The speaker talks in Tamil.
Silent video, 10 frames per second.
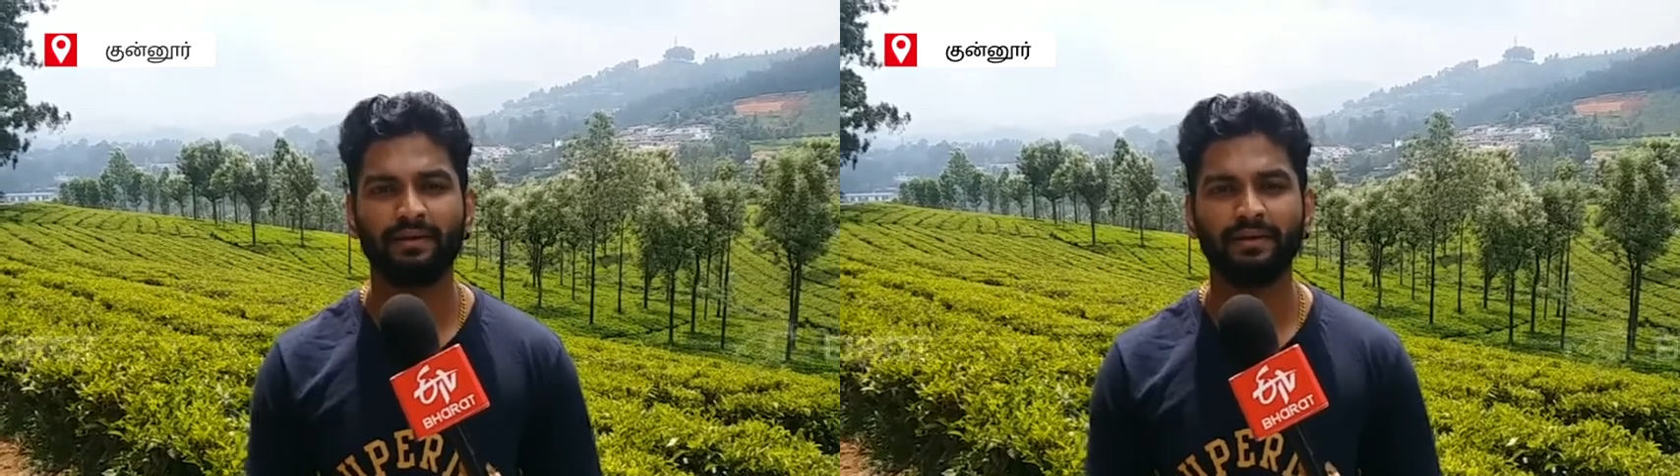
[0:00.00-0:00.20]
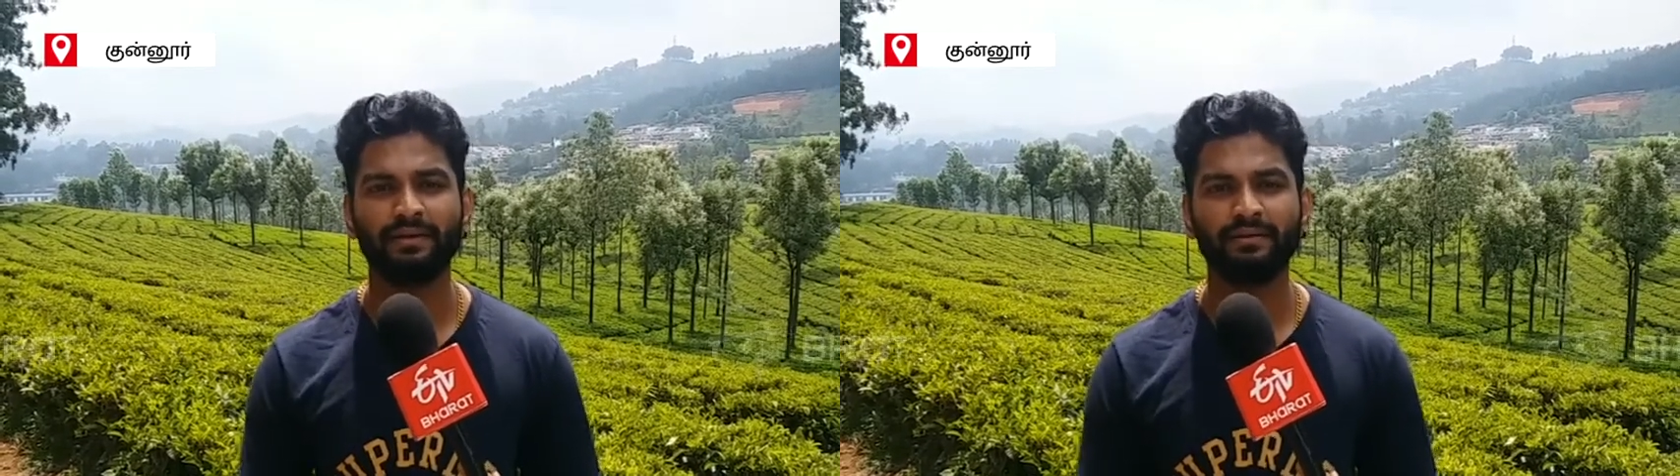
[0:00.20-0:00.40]

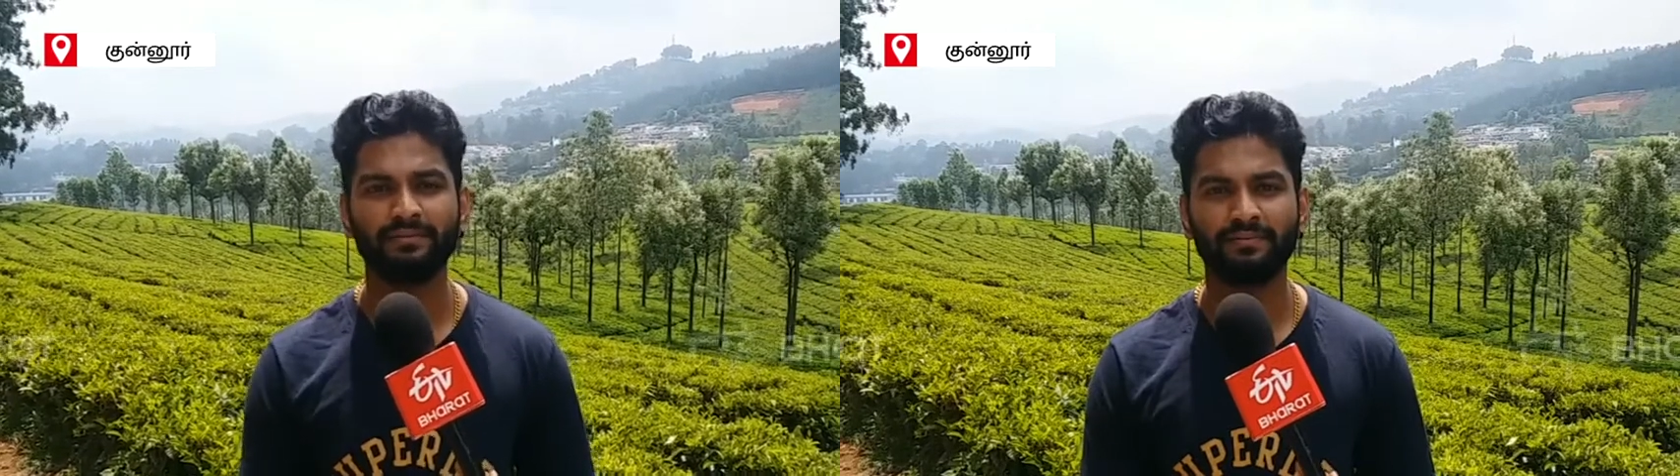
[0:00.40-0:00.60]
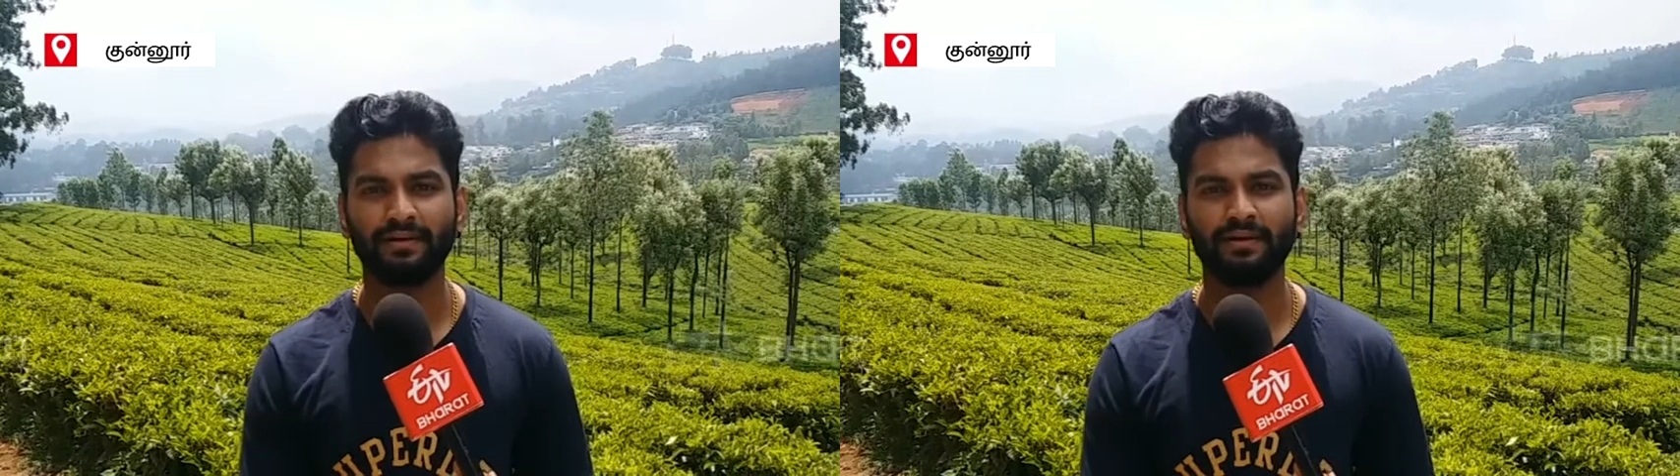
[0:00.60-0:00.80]
எங்களுக்கு
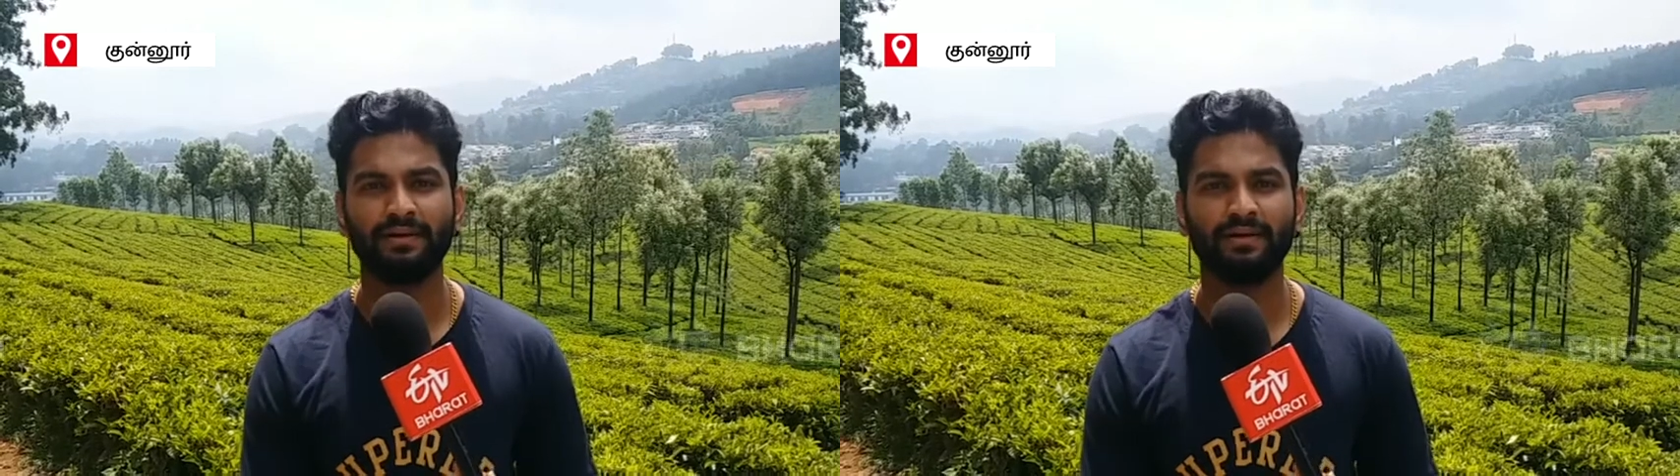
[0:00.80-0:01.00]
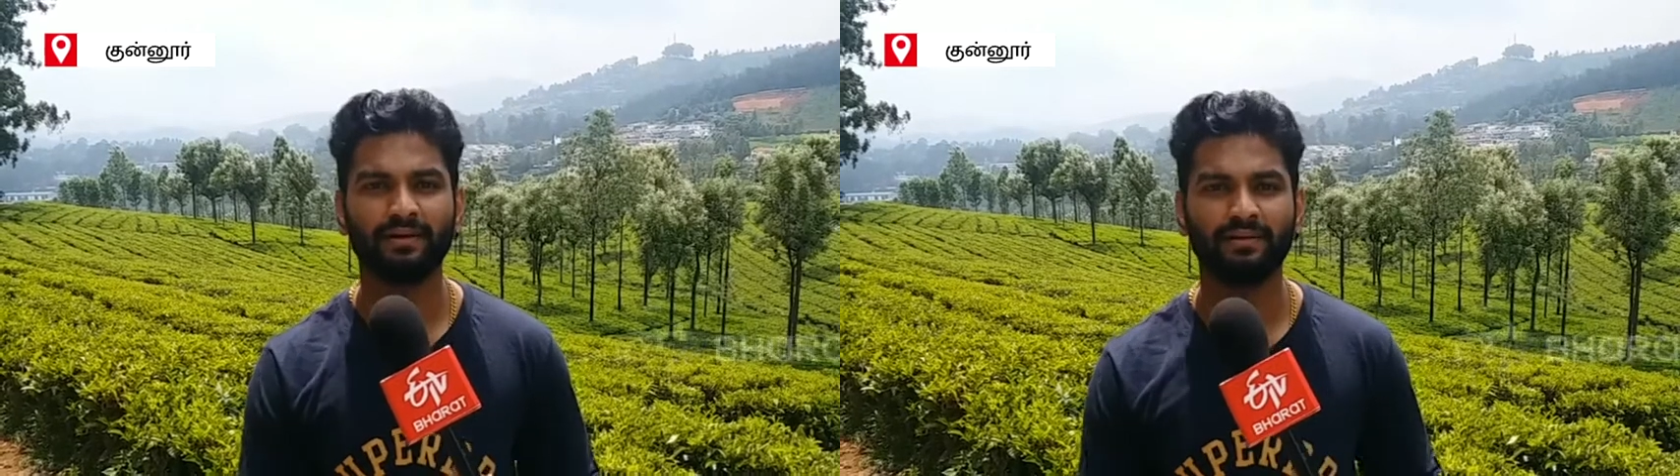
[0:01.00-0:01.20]
ஷிஃப்ட் ஆகின
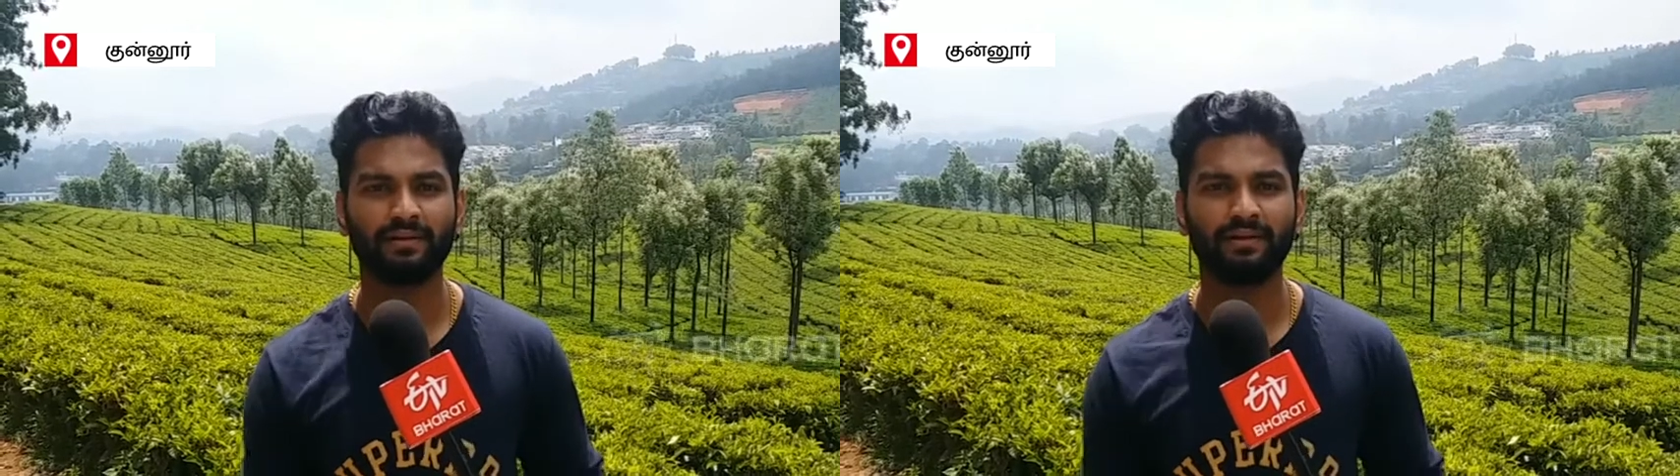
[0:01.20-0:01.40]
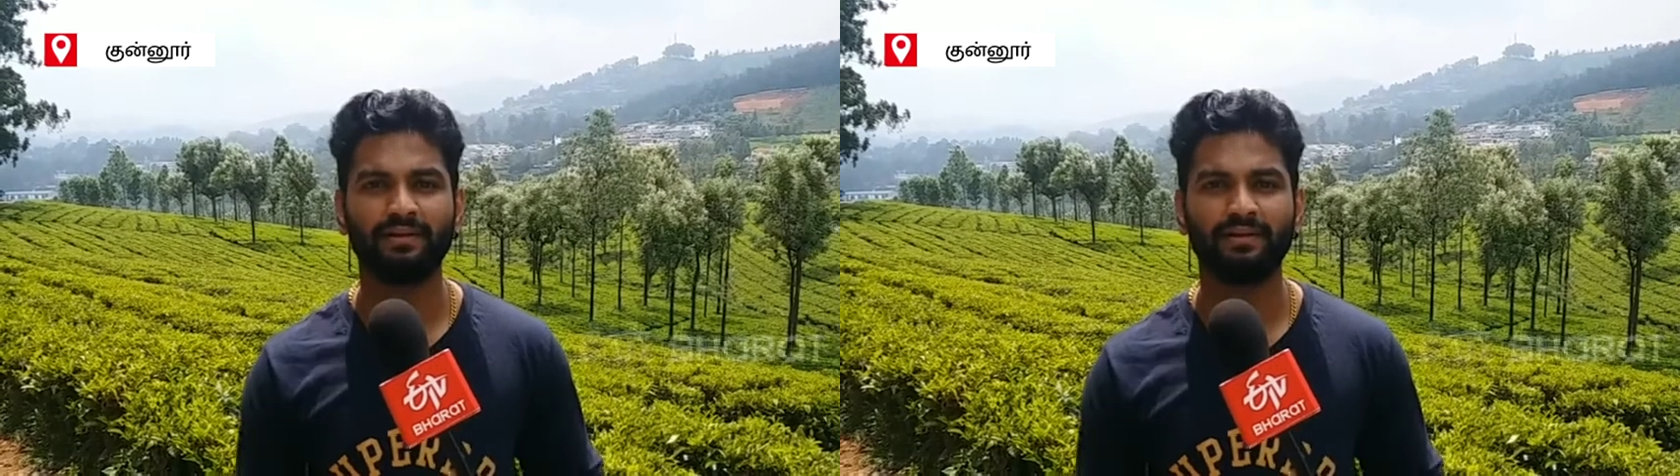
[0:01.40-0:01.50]
காரணத்தினால